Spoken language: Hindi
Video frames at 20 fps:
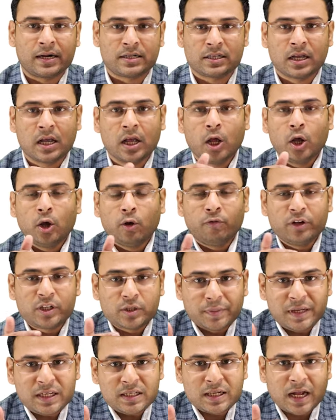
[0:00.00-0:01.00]
एड्स
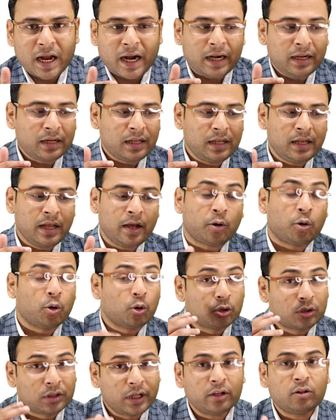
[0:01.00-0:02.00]
विच मीन्स दैट कि ये
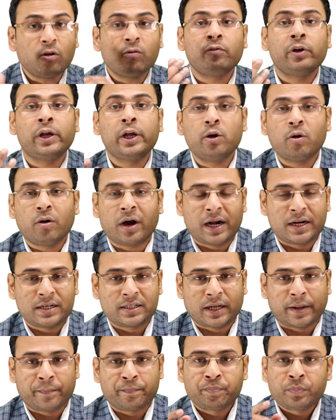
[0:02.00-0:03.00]
होते तो वीडियो
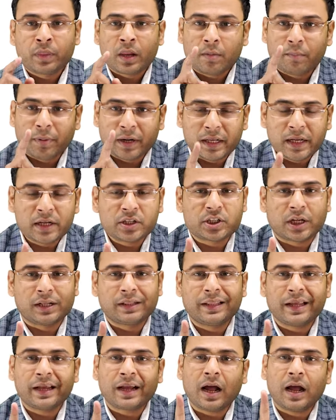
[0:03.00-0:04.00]
एड्स हैं बट ये
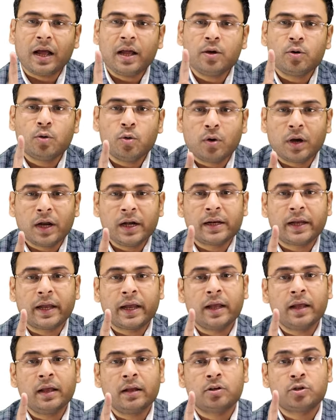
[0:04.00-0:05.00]
चलते कहाँ हैं गूगल
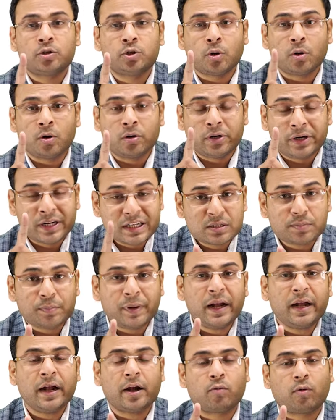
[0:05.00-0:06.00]
के जो
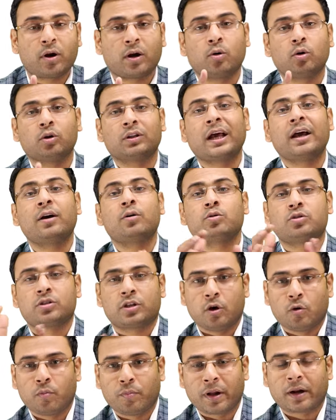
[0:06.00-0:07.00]
डिस्प्ले नेटवर्क होता है
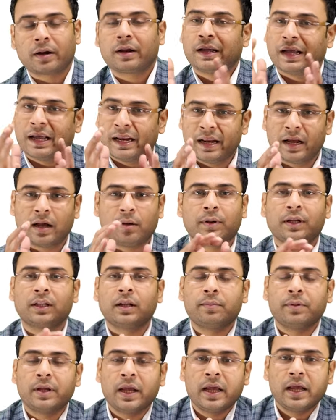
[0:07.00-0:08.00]
उसके ऊपर कहने का
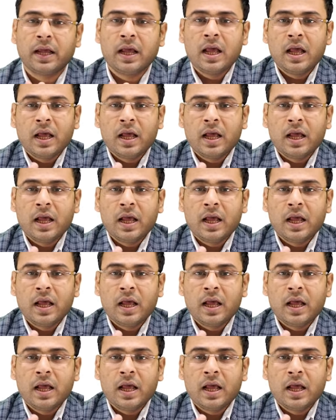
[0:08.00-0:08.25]
मतलब ये